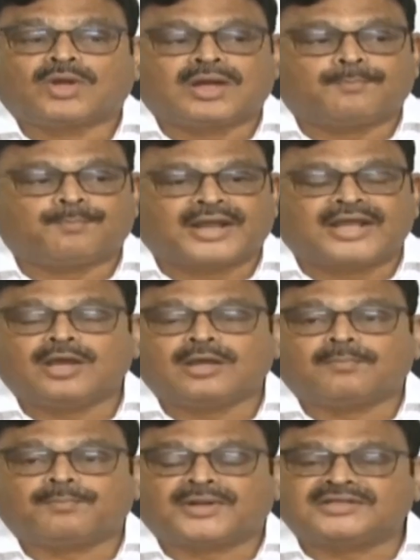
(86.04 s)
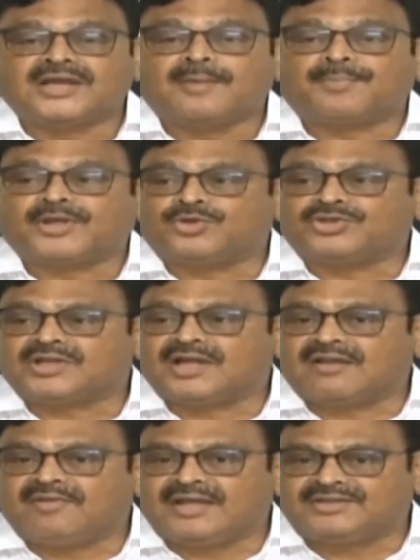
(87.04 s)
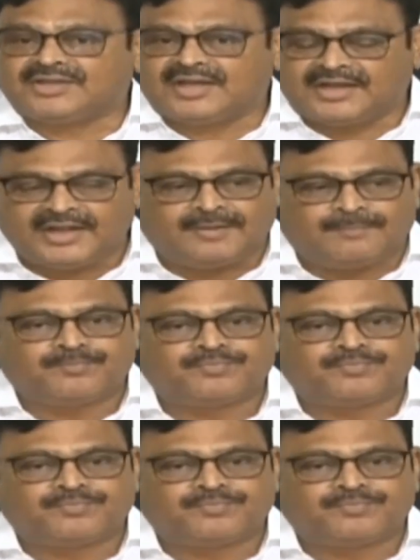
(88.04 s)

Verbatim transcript: ఒక ప్రయ ప్రజా ప్రయోజనాల వ్యాజ్యాన్ని